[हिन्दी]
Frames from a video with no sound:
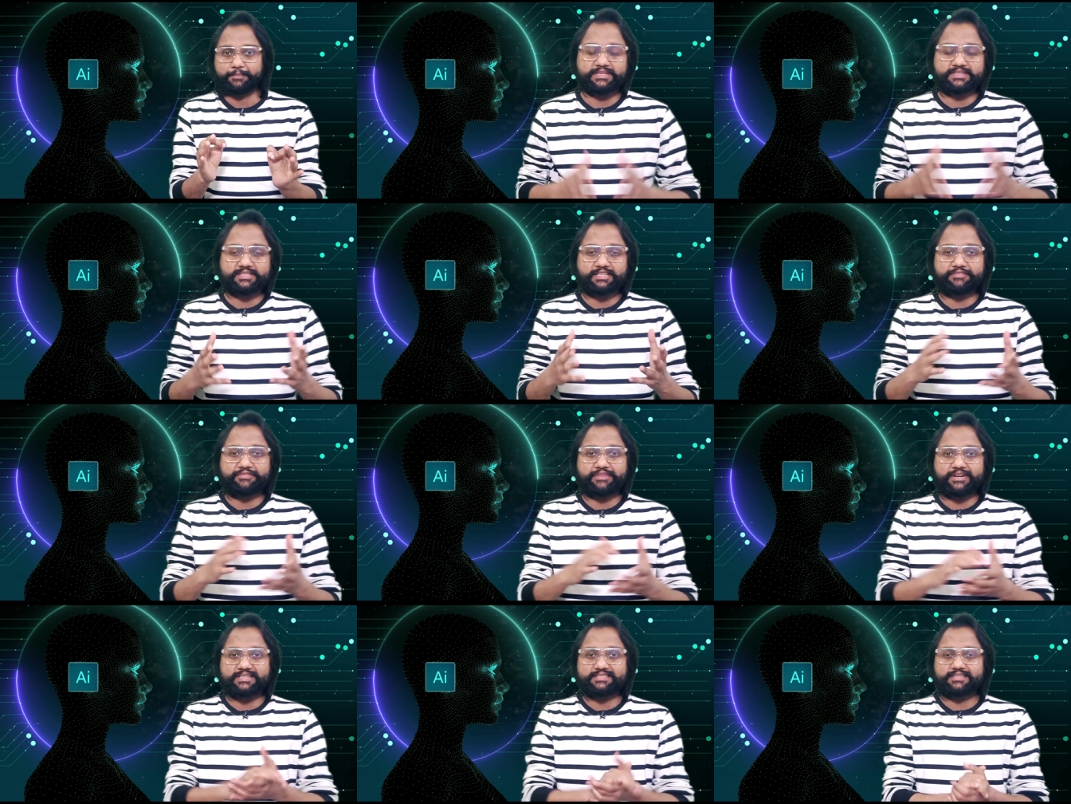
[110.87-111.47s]
बेसिकली
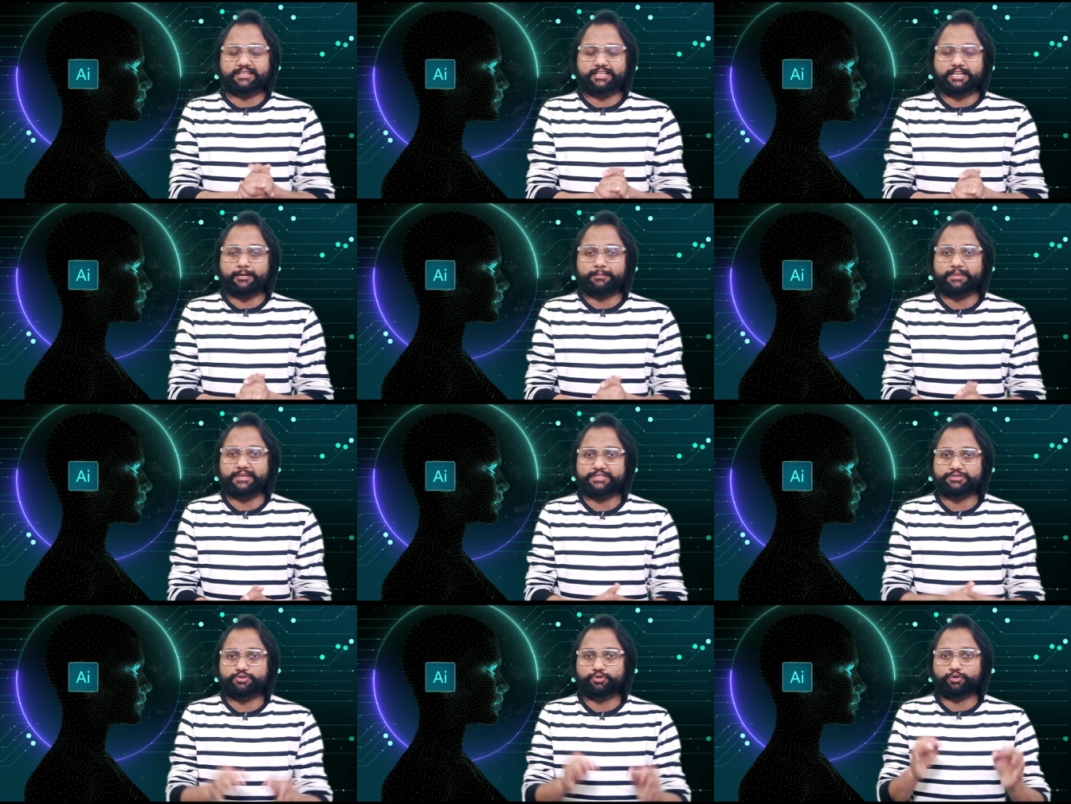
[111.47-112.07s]
फ्रेंड्स अगर आप
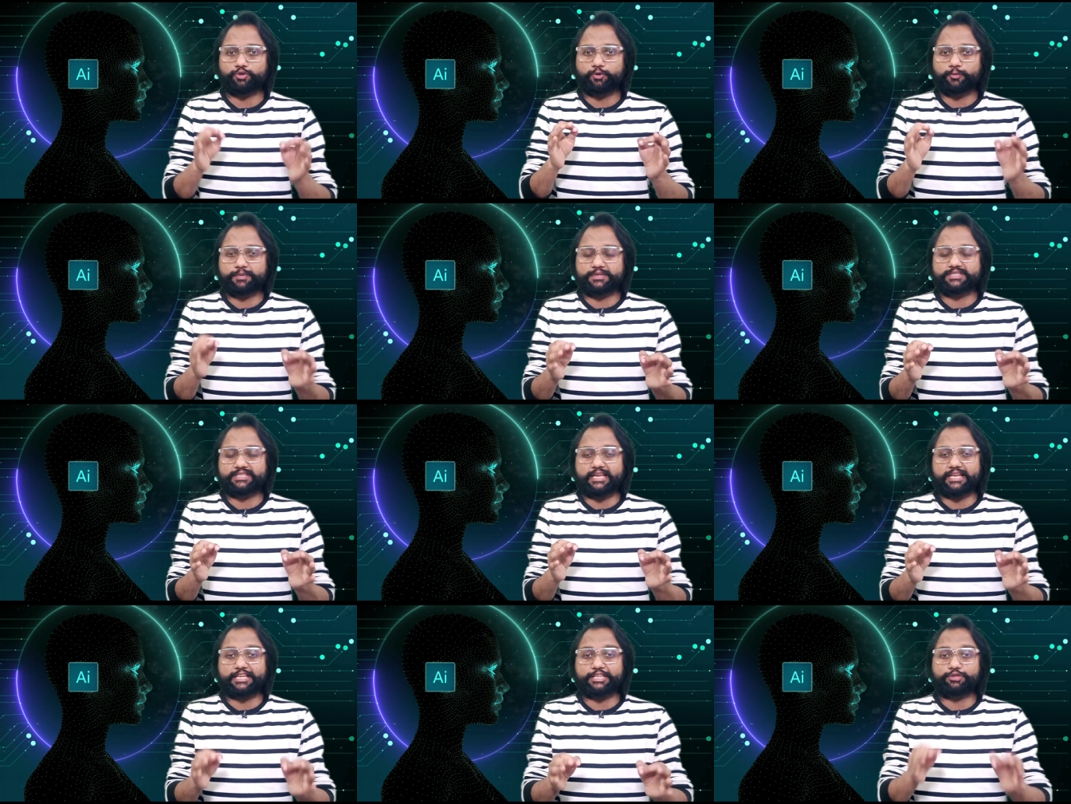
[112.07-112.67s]
प्ले स्टोर के ऊपर तरफ
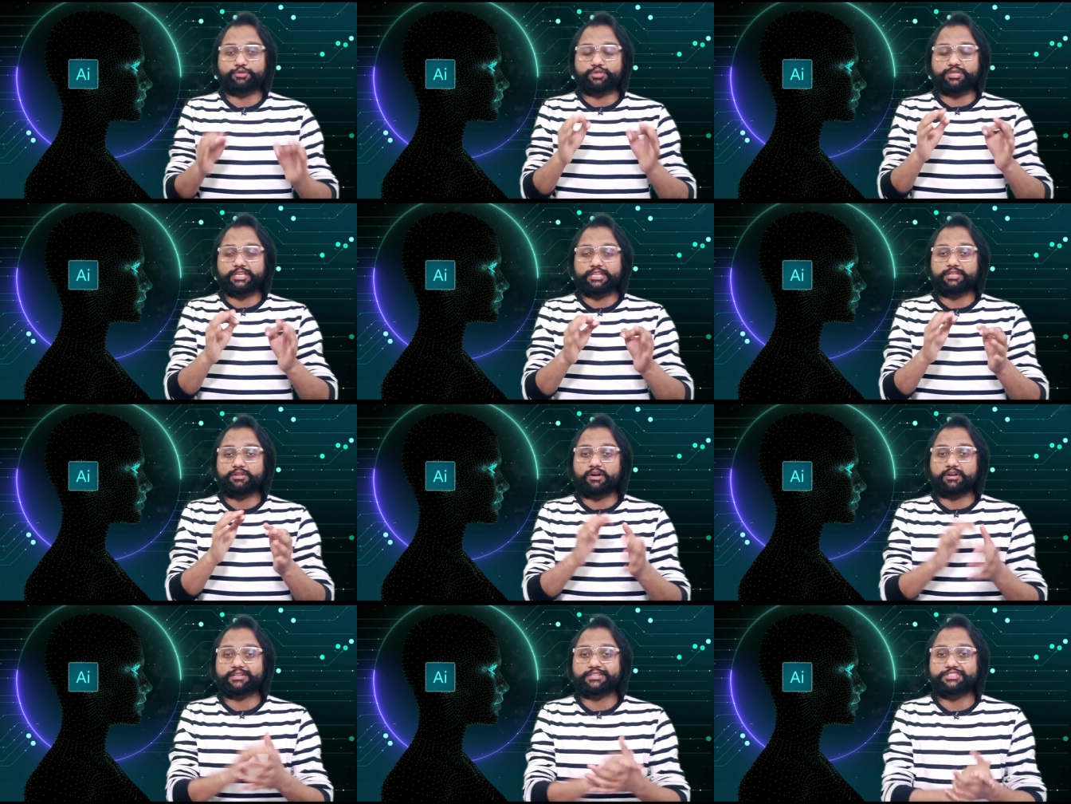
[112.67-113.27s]
जाएंगे तो ये
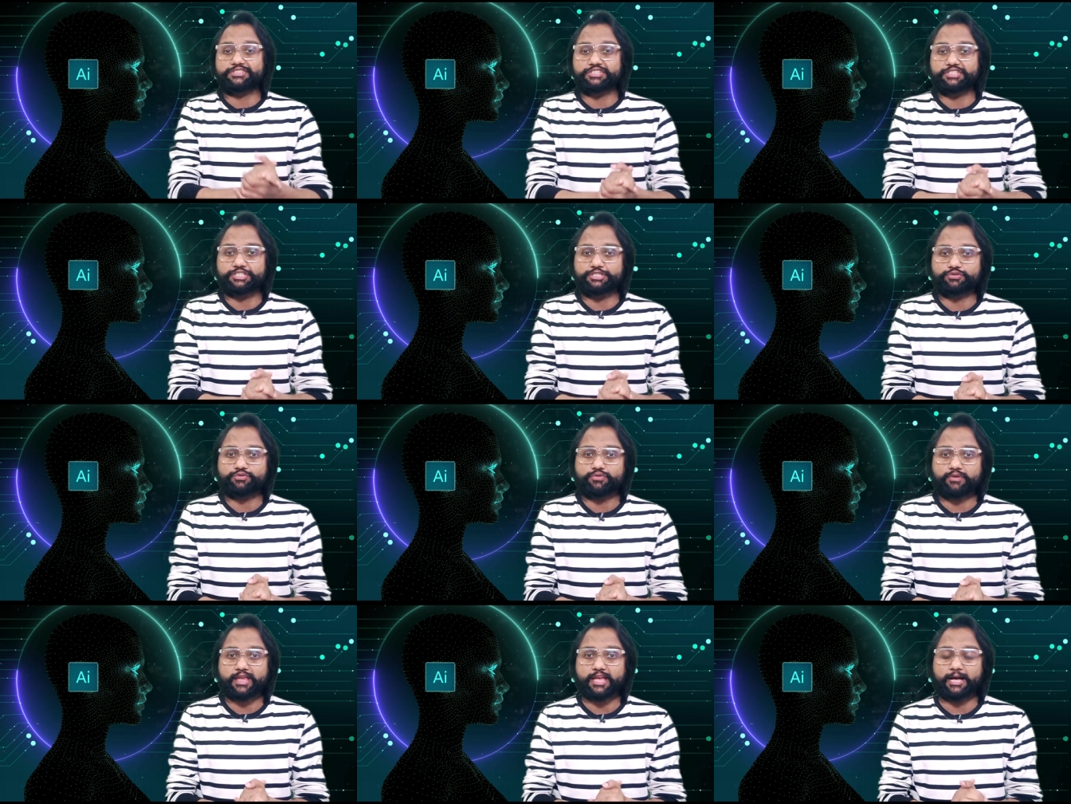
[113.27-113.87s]
नॉट जीनी
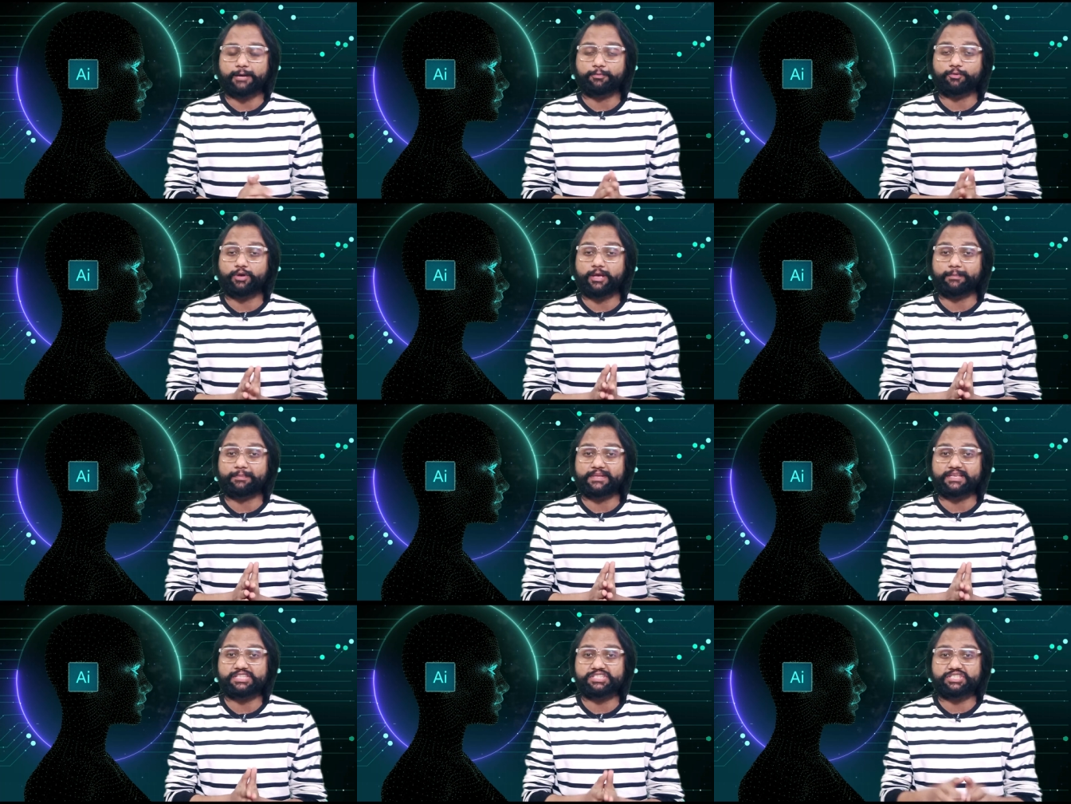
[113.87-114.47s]
जो है आपको
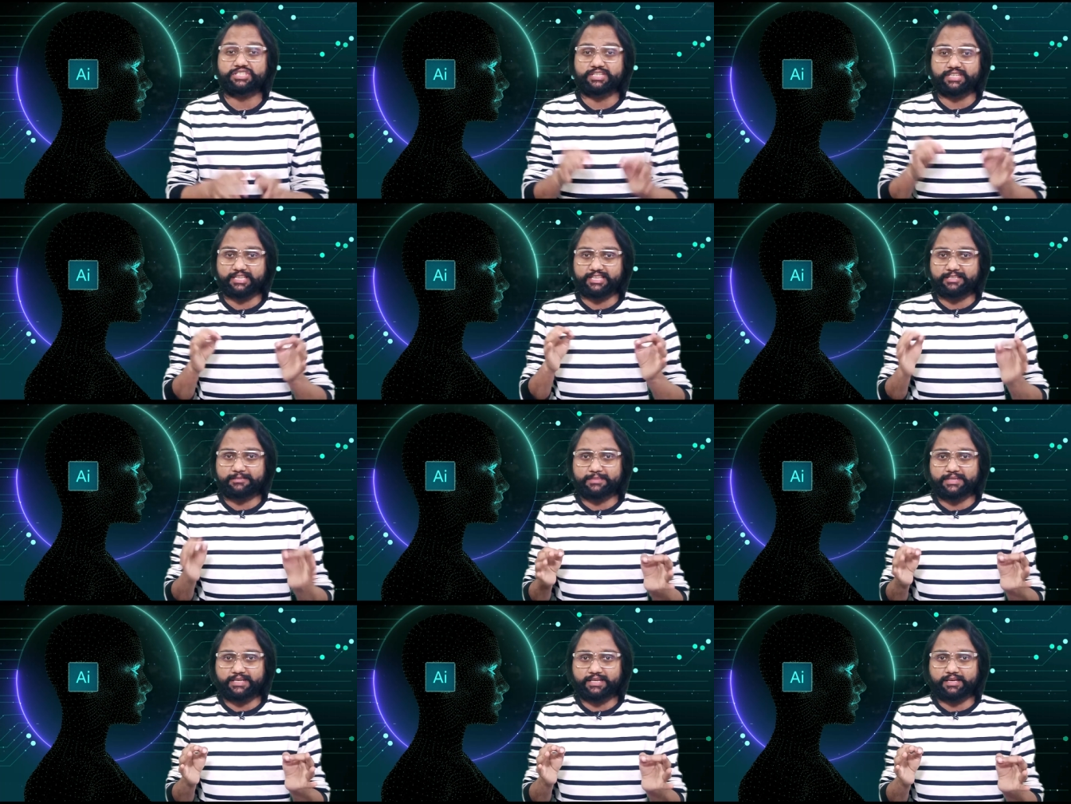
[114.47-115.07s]
एप्लीकेशन
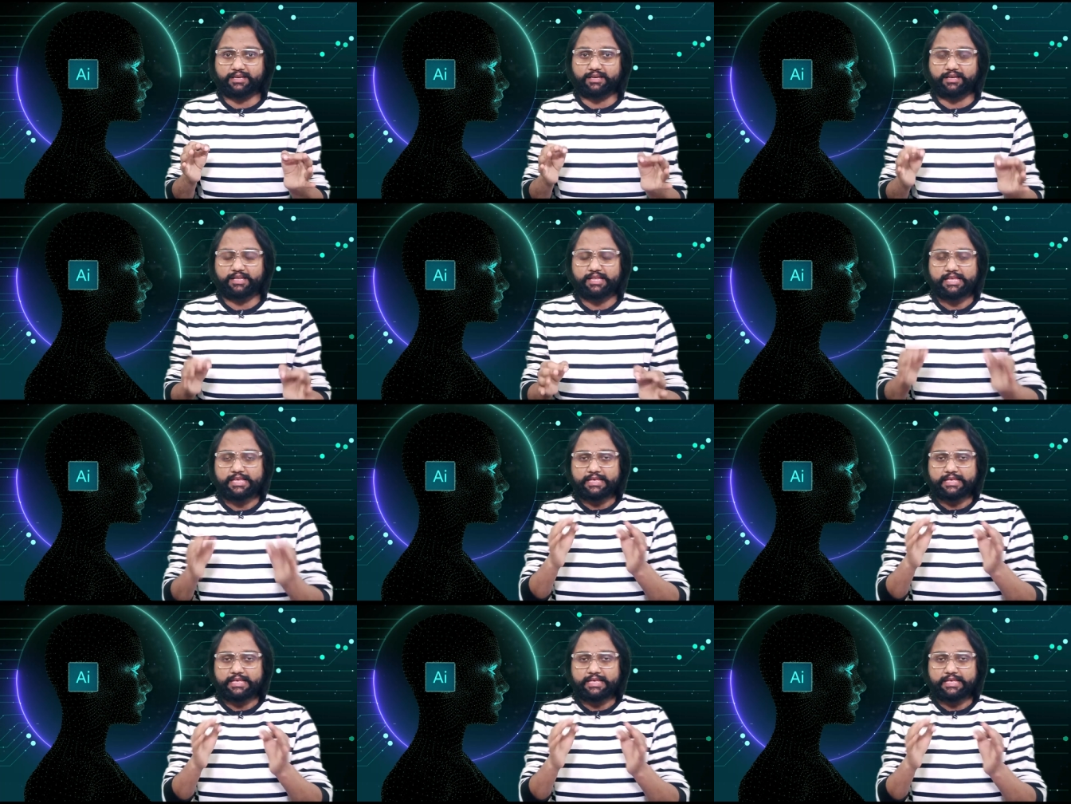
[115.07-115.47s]
नहीं मिलेगा